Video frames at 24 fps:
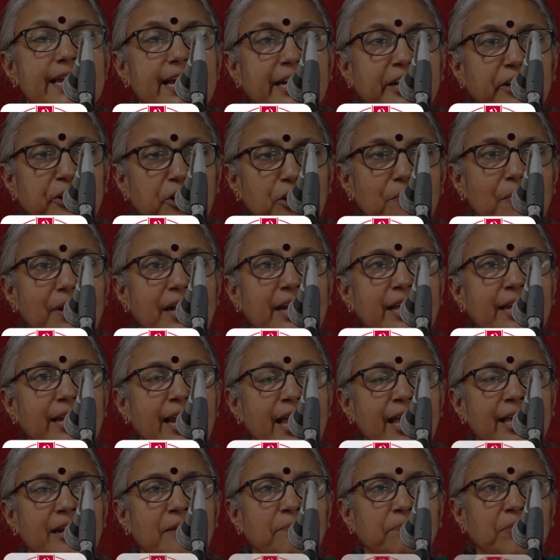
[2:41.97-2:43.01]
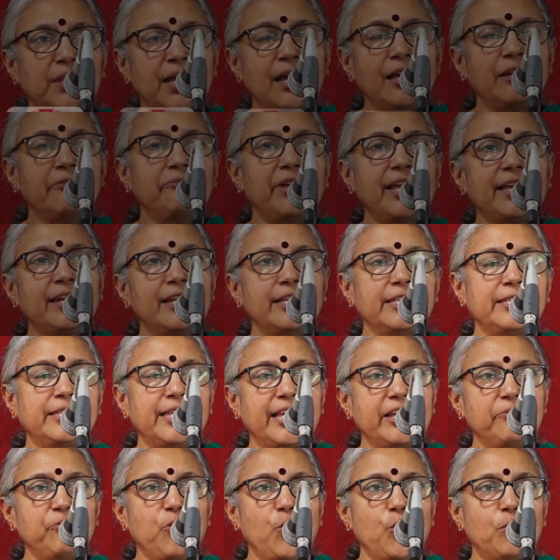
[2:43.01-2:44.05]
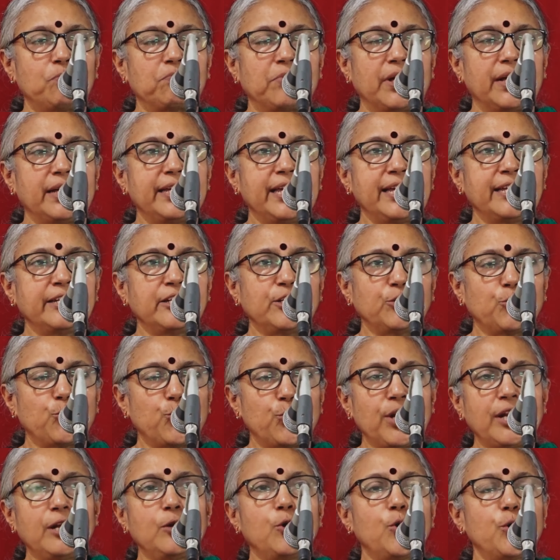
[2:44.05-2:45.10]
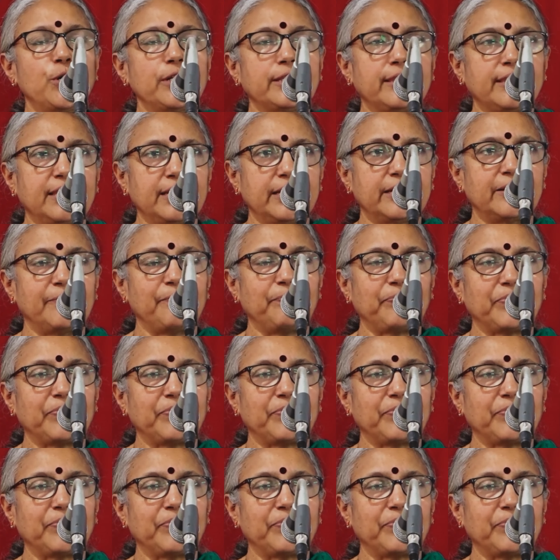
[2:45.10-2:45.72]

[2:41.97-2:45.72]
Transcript: எட்டு மணி நேரம் தான் வேலை செய்வோம் என்று குரல் கொடுத்து